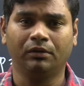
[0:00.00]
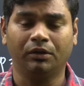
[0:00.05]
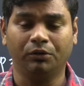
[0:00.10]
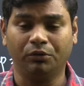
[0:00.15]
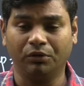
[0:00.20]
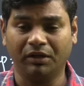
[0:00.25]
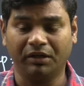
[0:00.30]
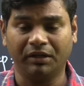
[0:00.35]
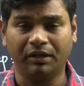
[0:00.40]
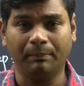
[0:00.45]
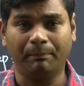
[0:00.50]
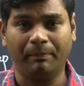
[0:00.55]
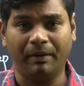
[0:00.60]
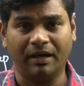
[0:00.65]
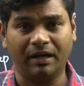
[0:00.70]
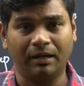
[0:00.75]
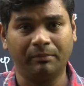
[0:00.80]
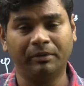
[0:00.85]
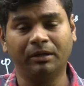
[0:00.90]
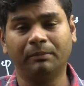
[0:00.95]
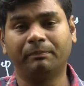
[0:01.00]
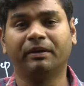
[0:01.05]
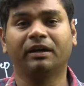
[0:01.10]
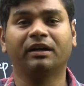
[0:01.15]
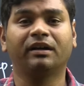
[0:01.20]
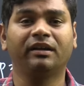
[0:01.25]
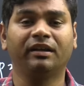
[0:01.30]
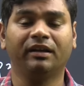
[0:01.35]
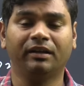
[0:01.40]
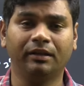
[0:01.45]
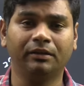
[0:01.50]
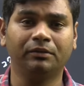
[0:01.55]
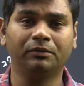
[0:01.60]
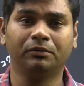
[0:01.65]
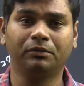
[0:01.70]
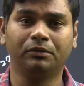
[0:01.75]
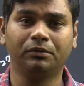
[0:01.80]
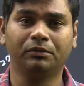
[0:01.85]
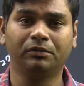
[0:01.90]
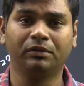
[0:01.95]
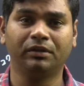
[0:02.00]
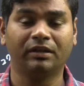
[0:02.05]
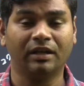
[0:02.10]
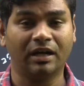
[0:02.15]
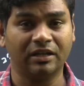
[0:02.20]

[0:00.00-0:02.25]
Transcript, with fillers: ఎందుకంటే పార్లమెంట్ ప్రక్రియ అనేది ఉంటుంది